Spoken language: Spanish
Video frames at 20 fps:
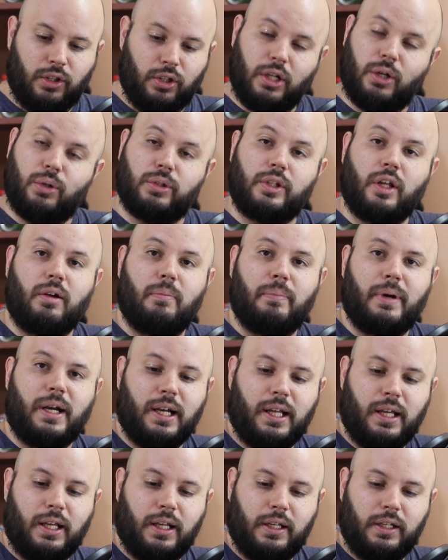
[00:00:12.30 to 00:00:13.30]
No le gustaron para
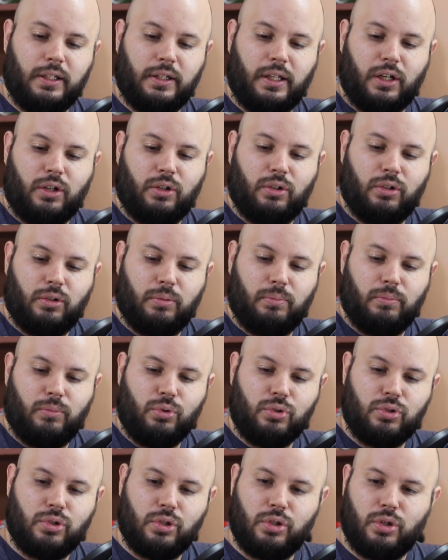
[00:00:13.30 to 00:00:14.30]
nada y tengo
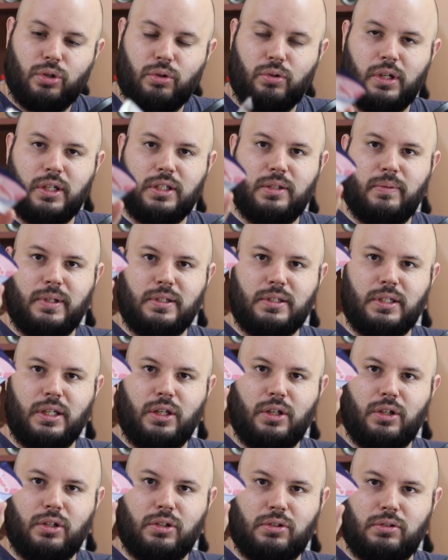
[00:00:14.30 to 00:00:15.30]
muchos yogures
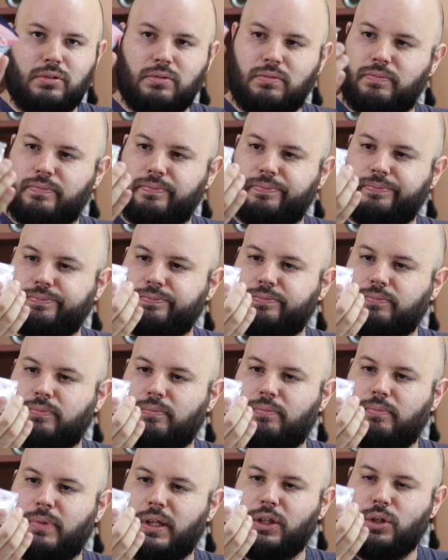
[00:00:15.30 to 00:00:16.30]
vencidos.
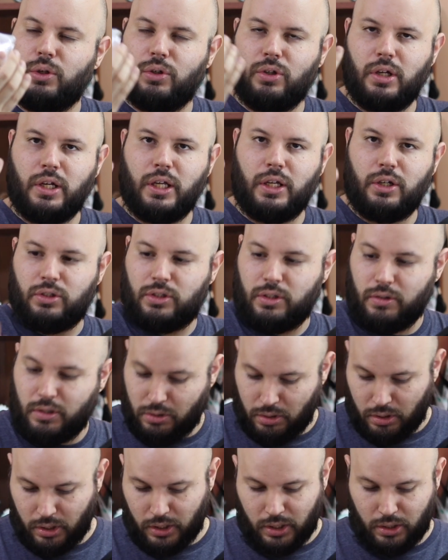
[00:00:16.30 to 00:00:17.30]
21 de enero se
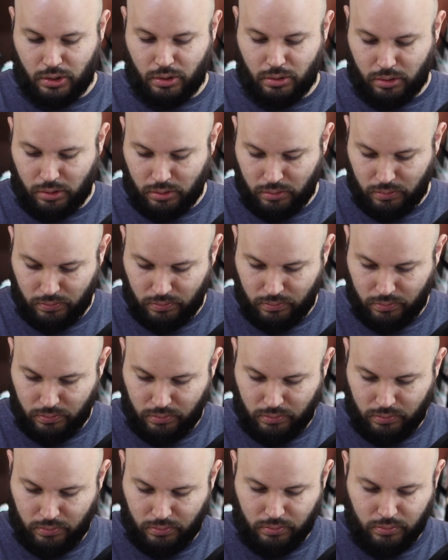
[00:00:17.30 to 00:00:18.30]
venció este yogur.
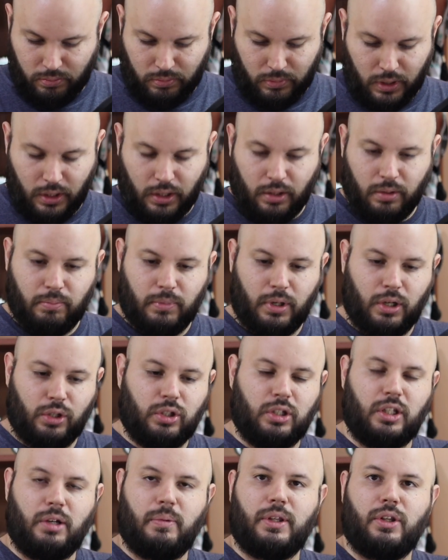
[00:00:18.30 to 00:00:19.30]
Me lo
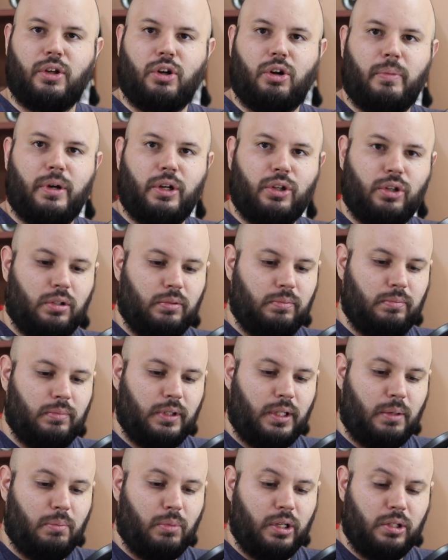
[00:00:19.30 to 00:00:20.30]
estoy terminando de comer yo.
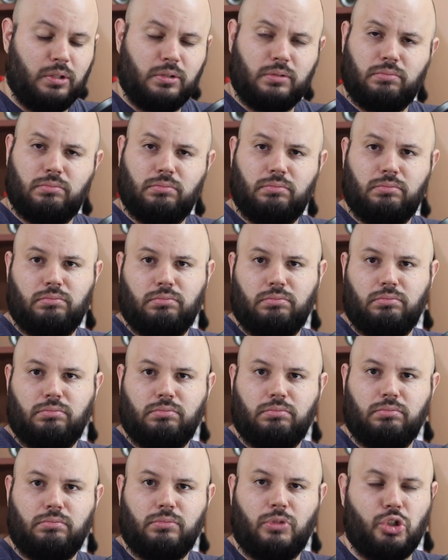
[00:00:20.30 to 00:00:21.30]
Están buenos.
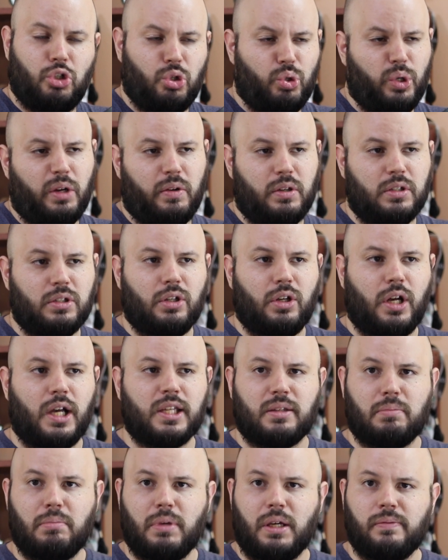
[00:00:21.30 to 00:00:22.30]
Los yogures vencidos
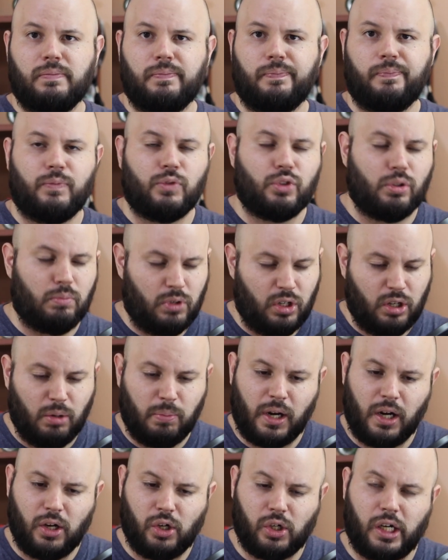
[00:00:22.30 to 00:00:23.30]
hacen bien, son buenos
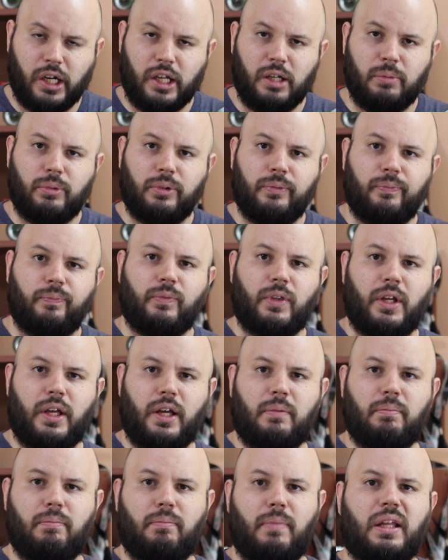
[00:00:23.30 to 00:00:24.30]
para el organismo, te
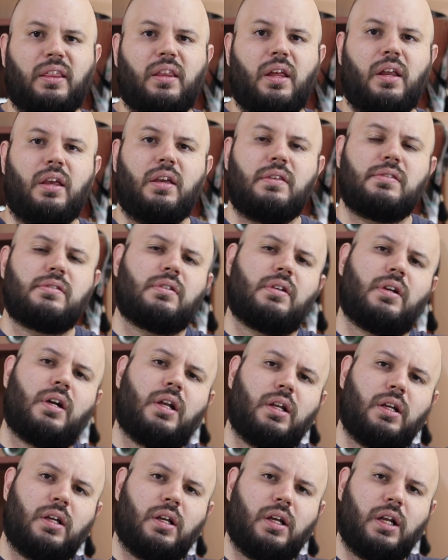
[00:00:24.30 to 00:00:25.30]
dan bacterias
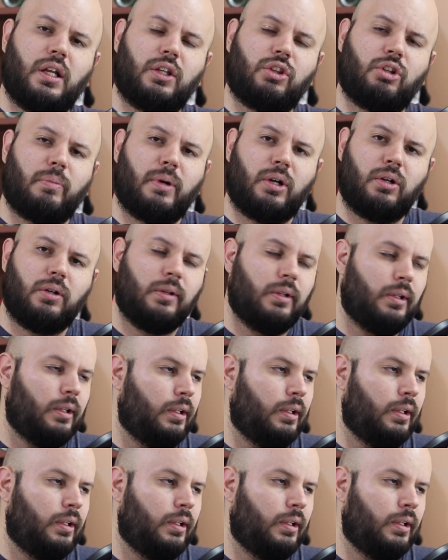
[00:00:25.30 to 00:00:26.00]
al, estómago